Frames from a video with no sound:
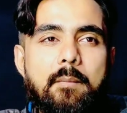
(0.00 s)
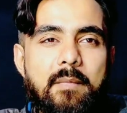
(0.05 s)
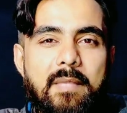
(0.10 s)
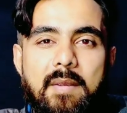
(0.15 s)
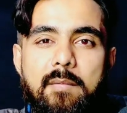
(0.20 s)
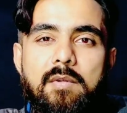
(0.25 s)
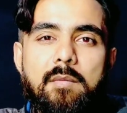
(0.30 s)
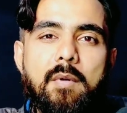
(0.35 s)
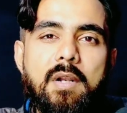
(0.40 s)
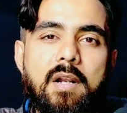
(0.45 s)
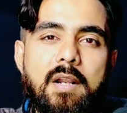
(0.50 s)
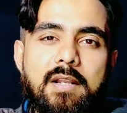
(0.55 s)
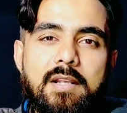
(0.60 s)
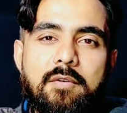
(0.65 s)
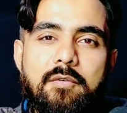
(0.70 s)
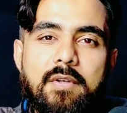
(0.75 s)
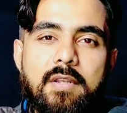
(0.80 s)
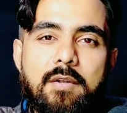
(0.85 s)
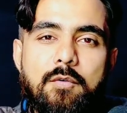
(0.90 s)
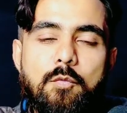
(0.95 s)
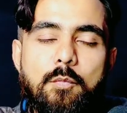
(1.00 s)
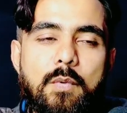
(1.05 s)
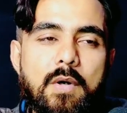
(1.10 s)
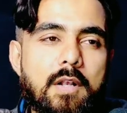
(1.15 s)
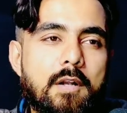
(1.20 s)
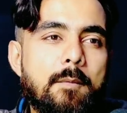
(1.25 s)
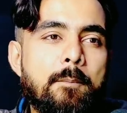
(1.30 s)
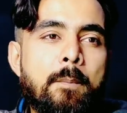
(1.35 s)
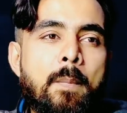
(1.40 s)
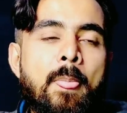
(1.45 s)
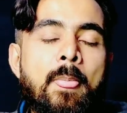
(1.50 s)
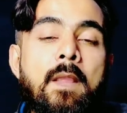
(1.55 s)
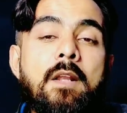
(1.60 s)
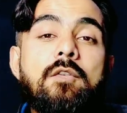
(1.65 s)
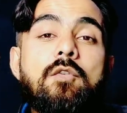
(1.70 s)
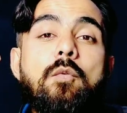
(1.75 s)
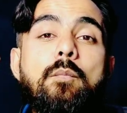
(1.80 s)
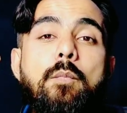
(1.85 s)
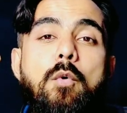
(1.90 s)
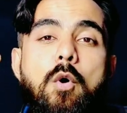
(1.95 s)
मीम्स बन रहे थे उनके ऊपर
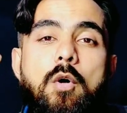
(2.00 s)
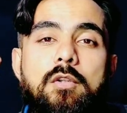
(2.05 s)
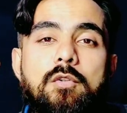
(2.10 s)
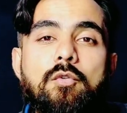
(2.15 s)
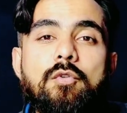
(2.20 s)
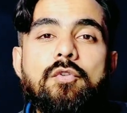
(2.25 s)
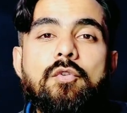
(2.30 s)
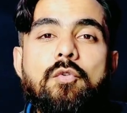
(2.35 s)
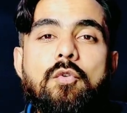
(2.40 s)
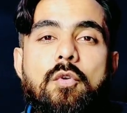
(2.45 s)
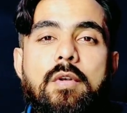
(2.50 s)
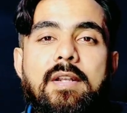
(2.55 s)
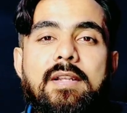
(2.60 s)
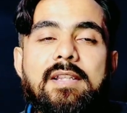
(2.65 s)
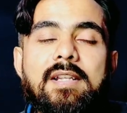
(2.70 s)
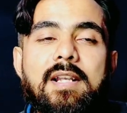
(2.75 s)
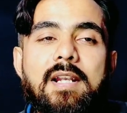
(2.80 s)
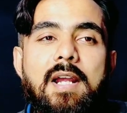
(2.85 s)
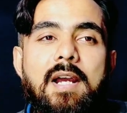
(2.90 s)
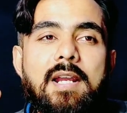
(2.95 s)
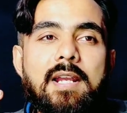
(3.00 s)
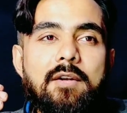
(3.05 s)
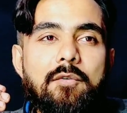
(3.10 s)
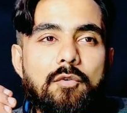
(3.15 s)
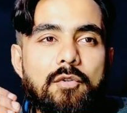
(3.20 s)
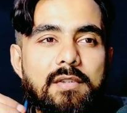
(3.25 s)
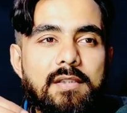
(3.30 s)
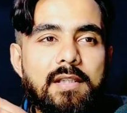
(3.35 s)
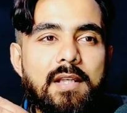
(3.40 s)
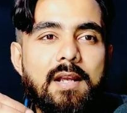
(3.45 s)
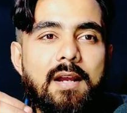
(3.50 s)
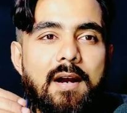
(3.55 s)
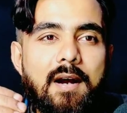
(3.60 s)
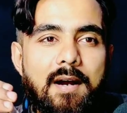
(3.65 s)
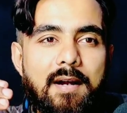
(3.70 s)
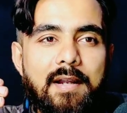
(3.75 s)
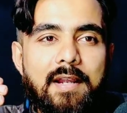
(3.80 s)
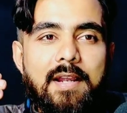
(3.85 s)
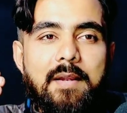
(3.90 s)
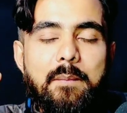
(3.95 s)
तो बहुत कुछ उन्होंने झेला है उससे
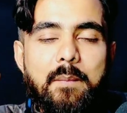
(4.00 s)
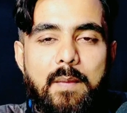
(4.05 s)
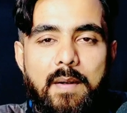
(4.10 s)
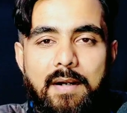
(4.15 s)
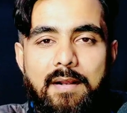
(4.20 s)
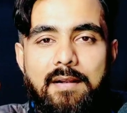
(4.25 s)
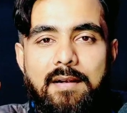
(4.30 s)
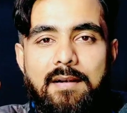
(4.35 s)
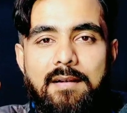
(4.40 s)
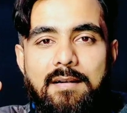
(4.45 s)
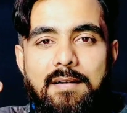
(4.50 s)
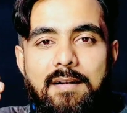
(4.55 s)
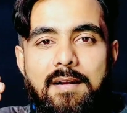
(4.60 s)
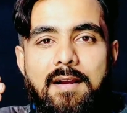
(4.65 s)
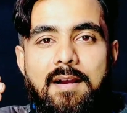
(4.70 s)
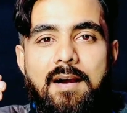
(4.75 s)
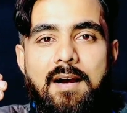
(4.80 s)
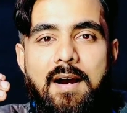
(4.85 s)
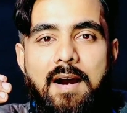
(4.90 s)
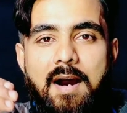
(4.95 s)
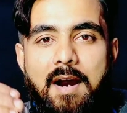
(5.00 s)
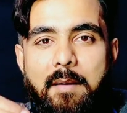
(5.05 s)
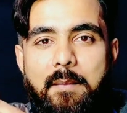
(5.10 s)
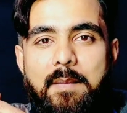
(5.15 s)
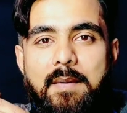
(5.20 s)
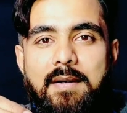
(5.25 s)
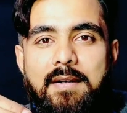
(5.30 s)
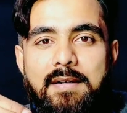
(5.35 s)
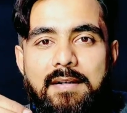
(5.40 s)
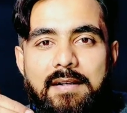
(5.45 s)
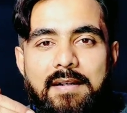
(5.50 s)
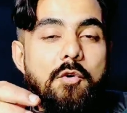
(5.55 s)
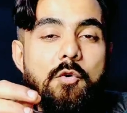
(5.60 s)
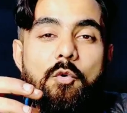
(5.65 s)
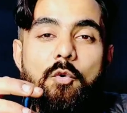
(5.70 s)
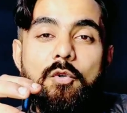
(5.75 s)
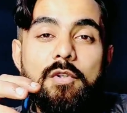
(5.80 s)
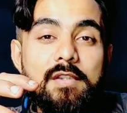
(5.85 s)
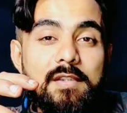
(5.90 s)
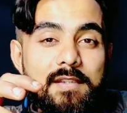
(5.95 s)
आगे बढ़कर अब
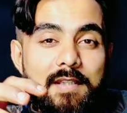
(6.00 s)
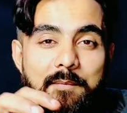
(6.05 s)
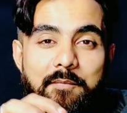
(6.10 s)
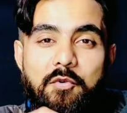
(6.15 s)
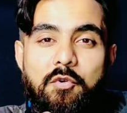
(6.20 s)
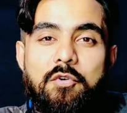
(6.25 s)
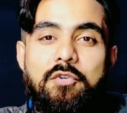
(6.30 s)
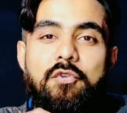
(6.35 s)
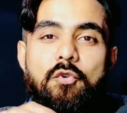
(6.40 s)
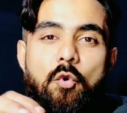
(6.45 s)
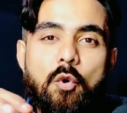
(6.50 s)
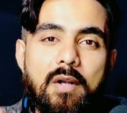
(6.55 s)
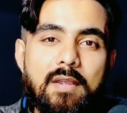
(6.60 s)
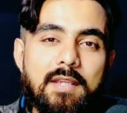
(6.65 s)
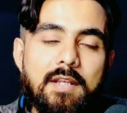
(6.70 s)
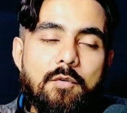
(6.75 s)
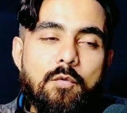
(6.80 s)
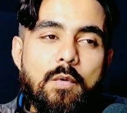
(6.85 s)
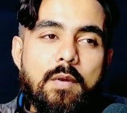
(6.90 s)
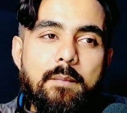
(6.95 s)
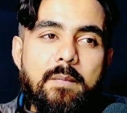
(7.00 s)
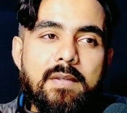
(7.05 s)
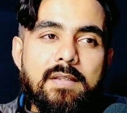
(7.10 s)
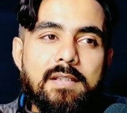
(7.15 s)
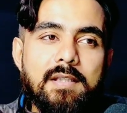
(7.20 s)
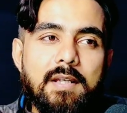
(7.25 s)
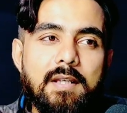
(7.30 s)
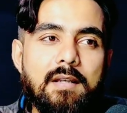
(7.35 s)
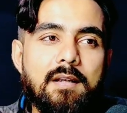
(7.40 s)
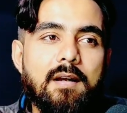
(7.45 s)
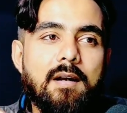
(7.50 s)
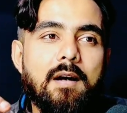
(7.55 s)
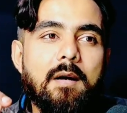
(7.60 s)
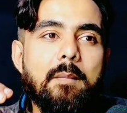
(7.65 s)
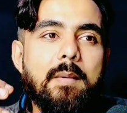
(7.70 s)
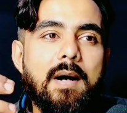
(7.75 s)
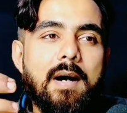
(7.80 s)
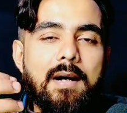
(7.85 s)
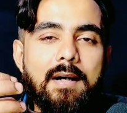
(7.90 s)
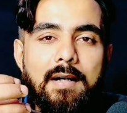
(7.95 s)
इस उस सब को छोड़ते हुए पीछे
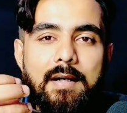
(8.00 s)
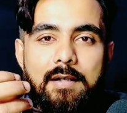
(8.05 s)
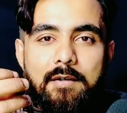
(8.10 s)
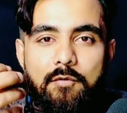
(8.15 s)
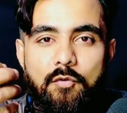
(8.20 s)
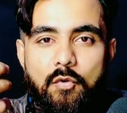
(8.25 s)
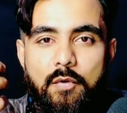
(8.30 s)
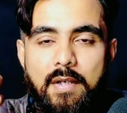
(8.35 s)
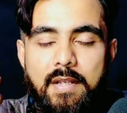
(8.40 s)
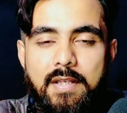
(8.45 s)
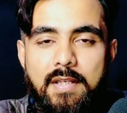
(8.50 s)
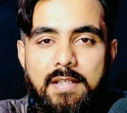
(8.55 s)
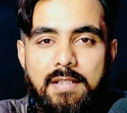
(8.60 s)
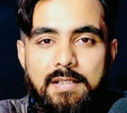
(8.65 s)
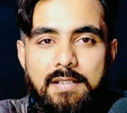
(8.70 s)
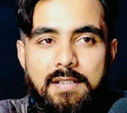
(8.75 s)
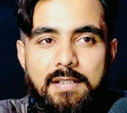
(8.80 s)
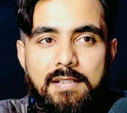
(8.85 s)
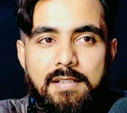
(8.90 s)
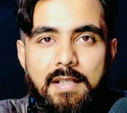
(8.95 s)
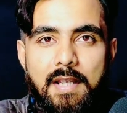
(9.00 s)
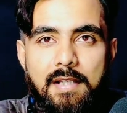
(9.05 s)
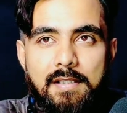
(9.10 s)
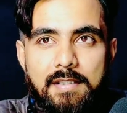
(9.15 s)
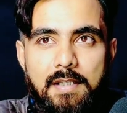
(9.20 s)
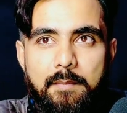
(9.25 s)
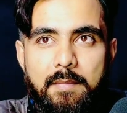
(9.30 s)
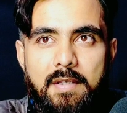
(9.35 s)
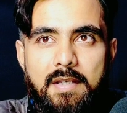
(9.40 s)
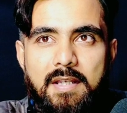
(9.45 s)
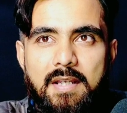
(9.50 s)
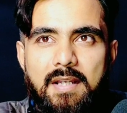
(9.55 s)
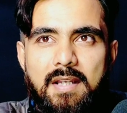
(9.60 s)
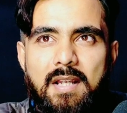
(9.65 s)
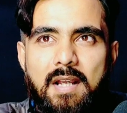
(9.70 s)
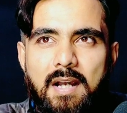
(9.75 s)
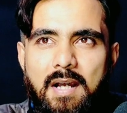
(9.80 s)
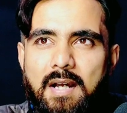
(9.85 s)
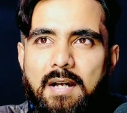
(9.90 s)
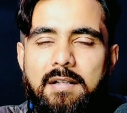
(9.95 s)
अब आकर उन्होंने ये चीज़ एक्सेप्ट की है
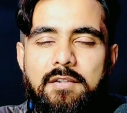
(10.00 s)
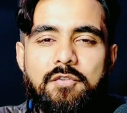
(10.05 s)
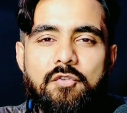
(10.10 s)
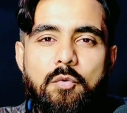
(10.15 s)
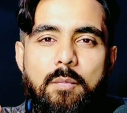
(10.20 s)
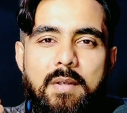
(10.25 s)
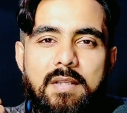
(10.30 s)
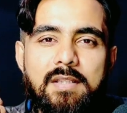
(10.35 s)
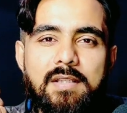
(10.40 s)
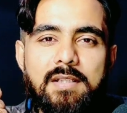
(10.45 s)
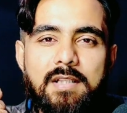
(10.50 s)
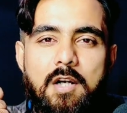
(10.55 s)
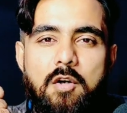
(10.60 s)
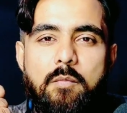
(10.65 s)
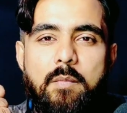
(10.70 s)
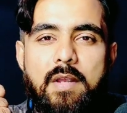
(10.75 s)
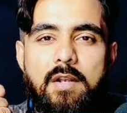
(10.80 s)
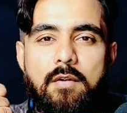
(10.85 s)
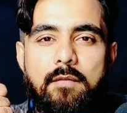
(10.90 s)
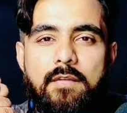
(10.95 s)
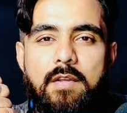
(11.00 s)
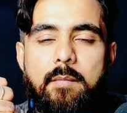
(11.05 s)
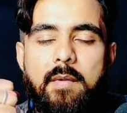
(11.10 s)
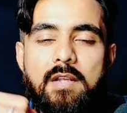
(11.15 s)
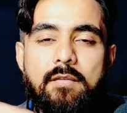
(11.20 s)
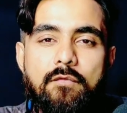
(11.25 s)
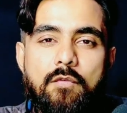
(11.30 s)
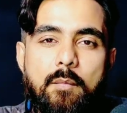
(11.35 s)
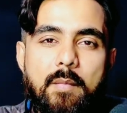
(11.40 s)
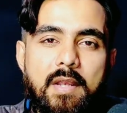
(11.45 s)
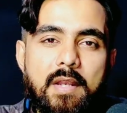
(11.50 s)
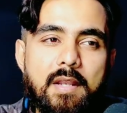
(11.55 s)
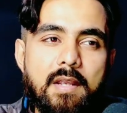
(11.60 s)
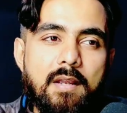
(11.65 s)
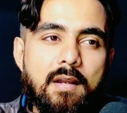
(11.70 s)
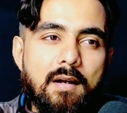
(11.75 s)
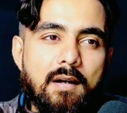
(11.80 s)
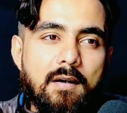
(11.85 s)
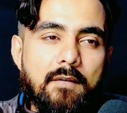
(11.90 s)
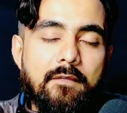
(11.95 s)
कि हाँ जो मैं जीता हूँ मैन ऑफ द मैच वो
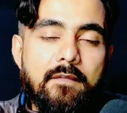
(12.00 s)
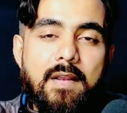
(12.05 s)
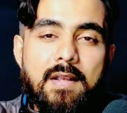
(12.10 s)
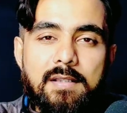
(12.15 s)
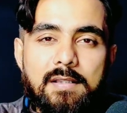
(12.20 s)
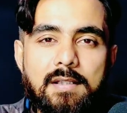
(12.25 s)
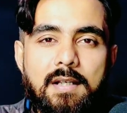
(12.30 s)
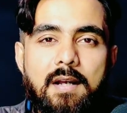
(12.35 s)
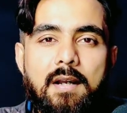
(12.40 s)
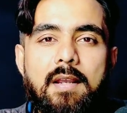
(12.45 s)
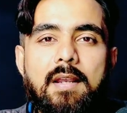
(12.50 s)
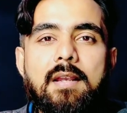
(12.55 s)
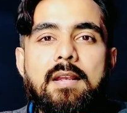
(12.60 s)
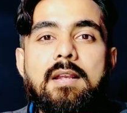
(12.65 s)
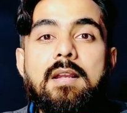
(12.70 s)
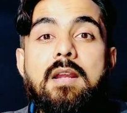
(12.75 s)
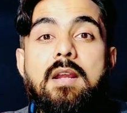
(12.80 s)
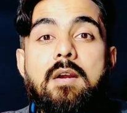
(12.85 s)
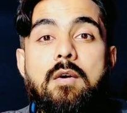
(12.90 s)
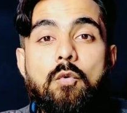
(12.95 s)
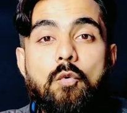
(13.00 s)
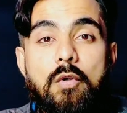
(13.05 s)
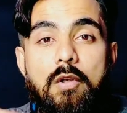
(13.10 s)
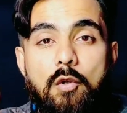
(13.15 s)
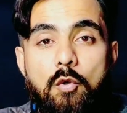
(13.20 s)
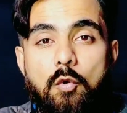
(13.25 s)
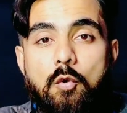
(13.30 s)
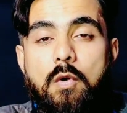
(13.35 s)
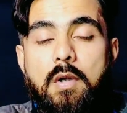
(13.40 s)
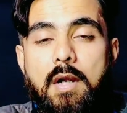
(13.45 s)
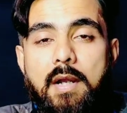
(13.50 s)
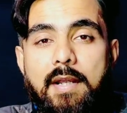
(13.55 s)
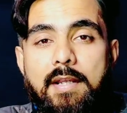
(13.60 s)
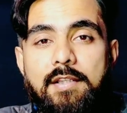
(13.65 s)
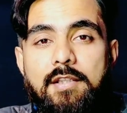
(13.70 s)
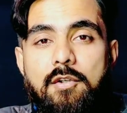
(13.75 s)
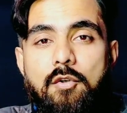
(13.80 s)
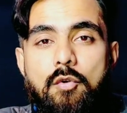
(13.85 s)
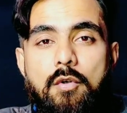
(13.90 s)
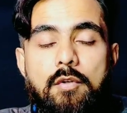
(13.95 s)
मेरे फैंस का है उन लोगों का है
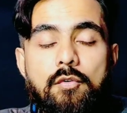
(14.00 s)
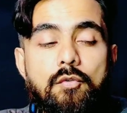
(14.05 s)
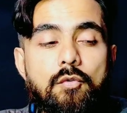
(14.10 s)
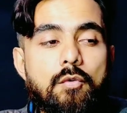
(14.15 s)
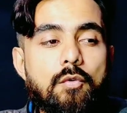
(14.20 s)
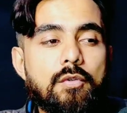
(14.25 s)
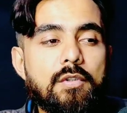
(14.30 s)
जिन्होंने उसको